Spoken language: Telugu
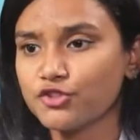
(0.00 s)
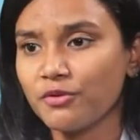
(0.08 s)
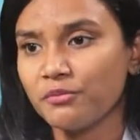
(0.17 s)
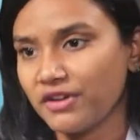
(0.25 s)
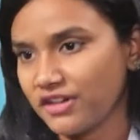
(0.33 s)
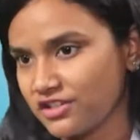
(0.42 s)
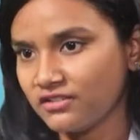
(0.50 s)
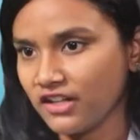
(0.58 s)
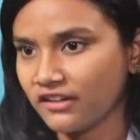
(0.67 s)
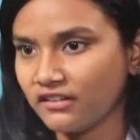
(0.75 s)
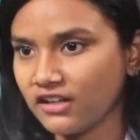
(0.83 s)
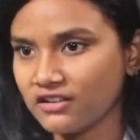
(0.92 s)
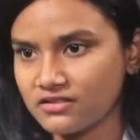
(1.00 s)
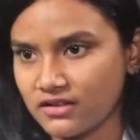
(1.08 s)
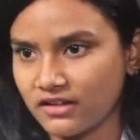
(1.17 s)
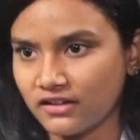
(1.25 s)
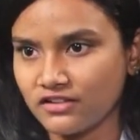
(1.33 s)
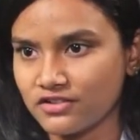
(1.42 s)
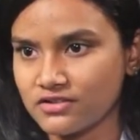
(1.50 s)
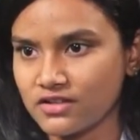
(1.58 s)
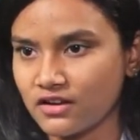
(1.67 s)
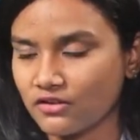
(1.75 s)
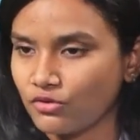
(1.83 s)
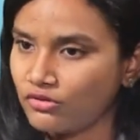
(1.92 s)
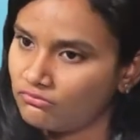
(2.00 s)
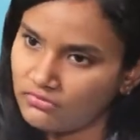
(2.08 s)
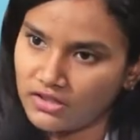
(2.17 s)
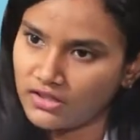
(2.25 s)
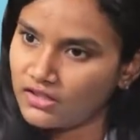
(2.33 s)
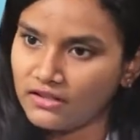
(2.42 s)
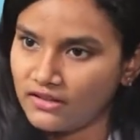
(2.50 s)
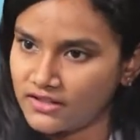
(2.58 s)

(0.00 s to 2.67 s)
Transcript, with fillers: సో మీ బ్రషింగ్ టెక్నిక్ సరిగ్గా చేశారనుకోండి ఇట్